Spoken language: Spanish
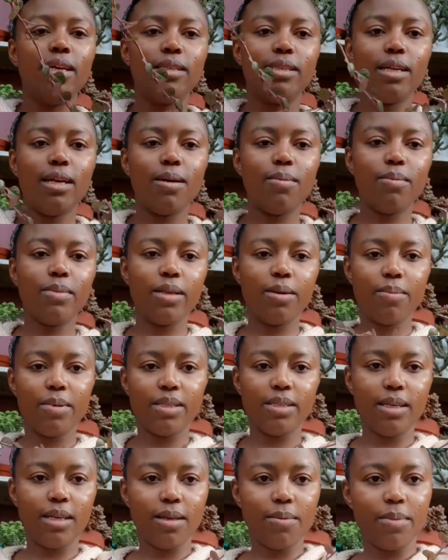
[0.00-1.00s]
Está
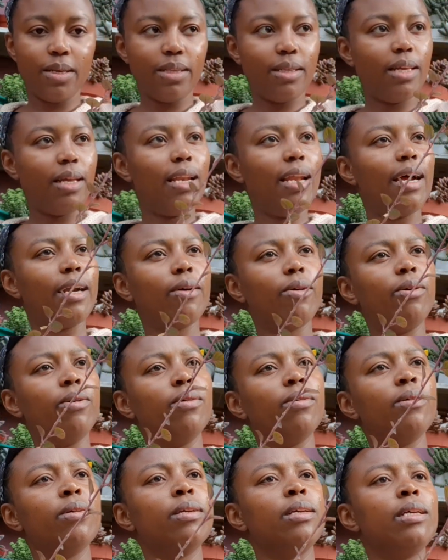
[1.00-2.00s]
demasiadamente largo
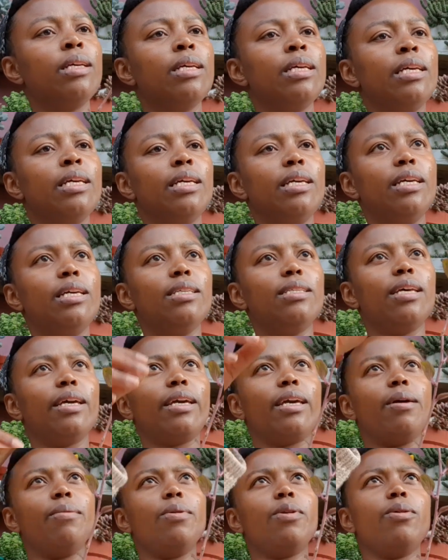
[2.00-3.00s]
y se
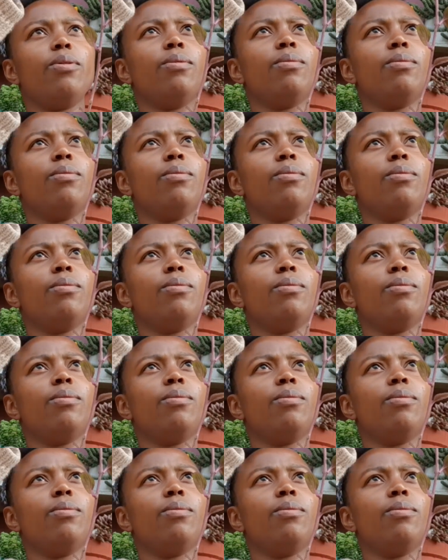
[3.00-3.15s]
quebró.